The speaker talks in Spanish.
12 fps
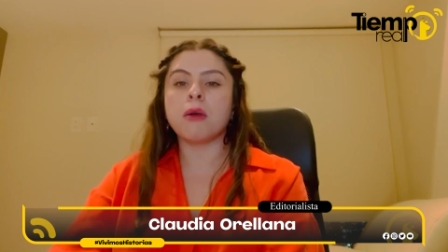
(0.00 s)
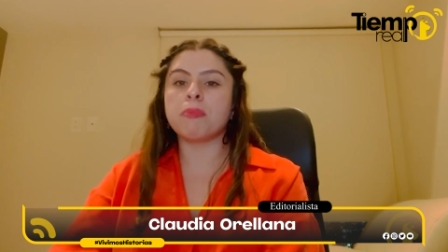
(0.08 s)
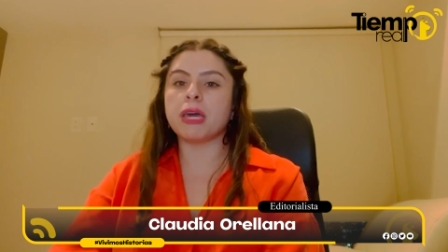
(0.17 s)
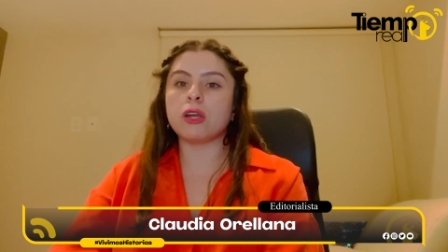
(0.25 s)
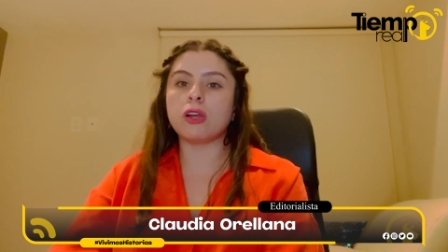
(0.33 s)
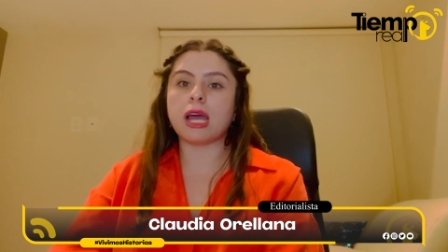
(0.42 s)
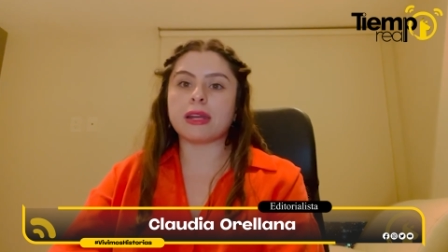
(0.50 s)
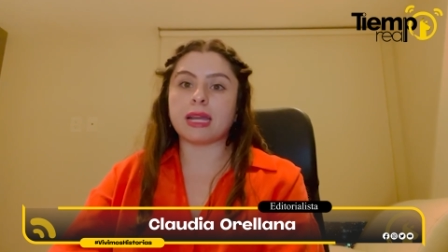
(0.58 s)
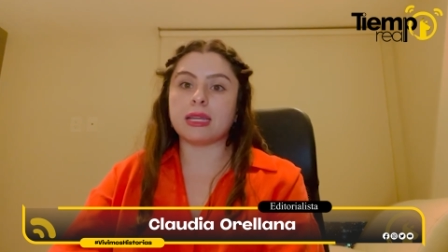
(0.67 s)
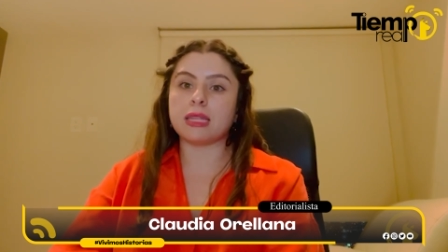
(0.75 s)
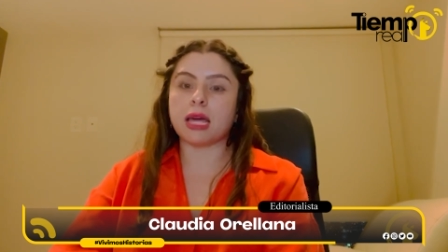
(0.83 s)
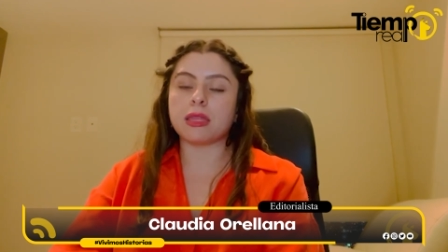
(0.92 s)
pero la
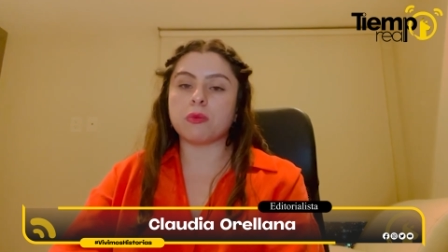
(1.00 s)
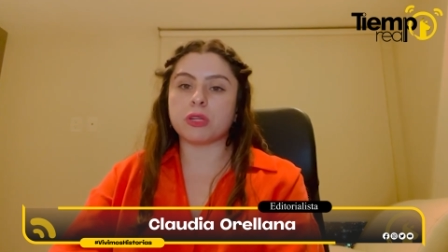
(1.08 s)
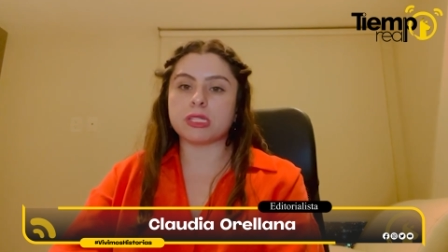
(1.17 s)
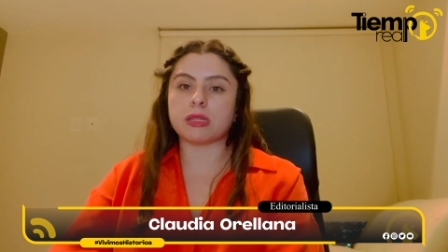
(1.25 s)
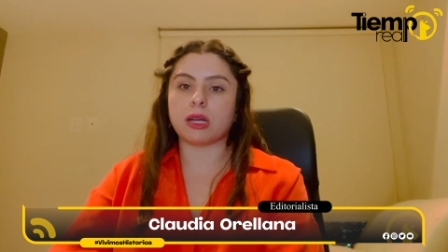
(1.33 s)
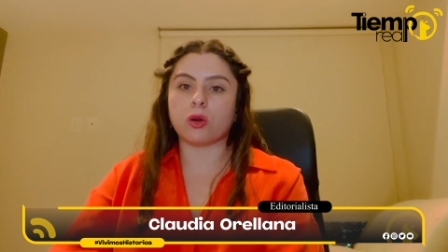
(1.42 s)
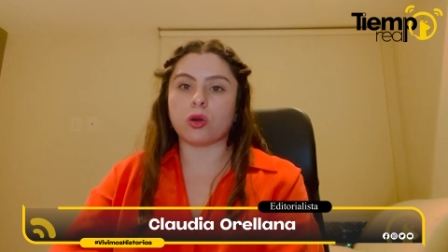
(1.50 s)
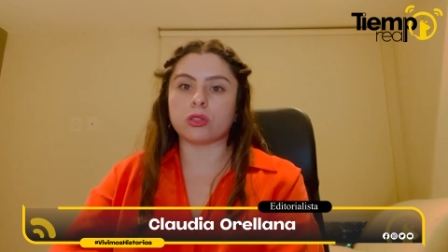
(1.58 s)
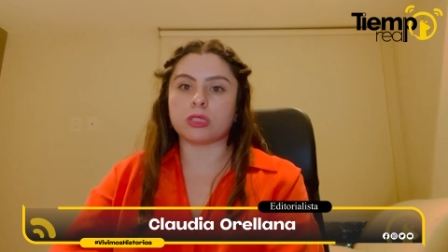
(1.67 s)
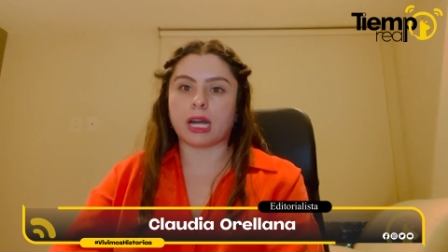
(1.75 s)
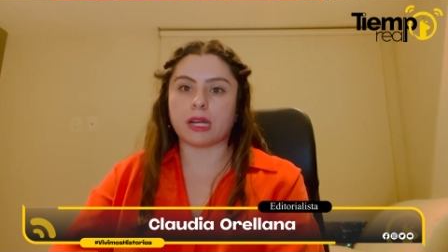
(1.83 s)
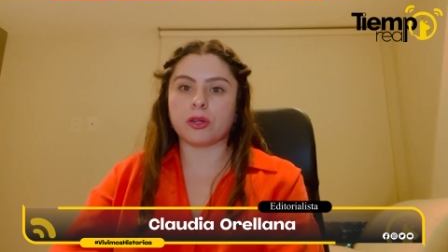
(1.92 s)
realidad demuestra lo
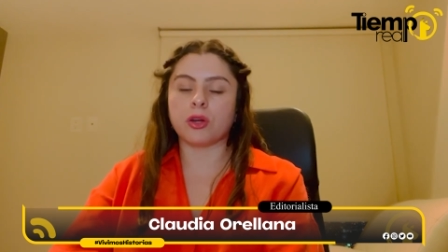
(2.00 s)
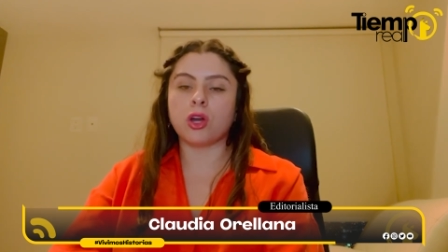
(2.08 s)
contrario.